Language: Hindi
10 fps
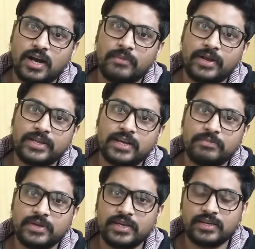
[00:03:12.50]
हमारा
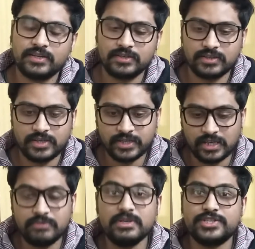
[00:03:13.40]
यहाँ पे एक
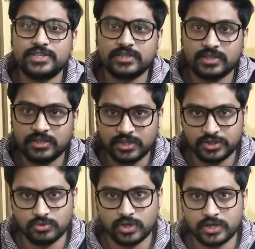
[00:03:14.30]
एक इमेज
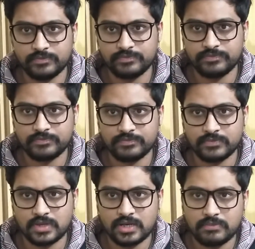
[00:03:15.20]
क्रिएट होगा
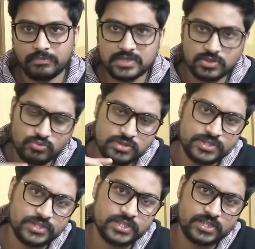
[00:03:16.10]
बस
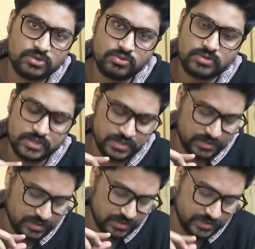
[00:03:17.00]
उस चीज़ को
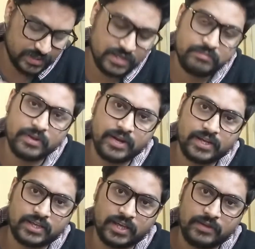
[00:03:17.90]
जहन में
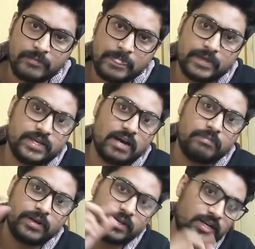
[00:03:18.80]
रख के
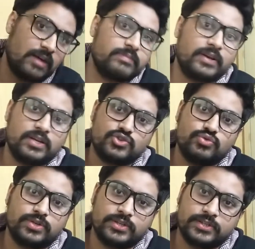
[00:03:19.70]
यहाँ पर काम करना
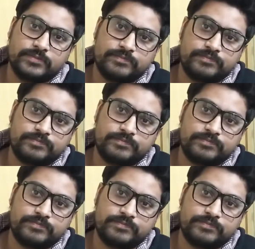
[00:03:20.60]
शुरू कर दें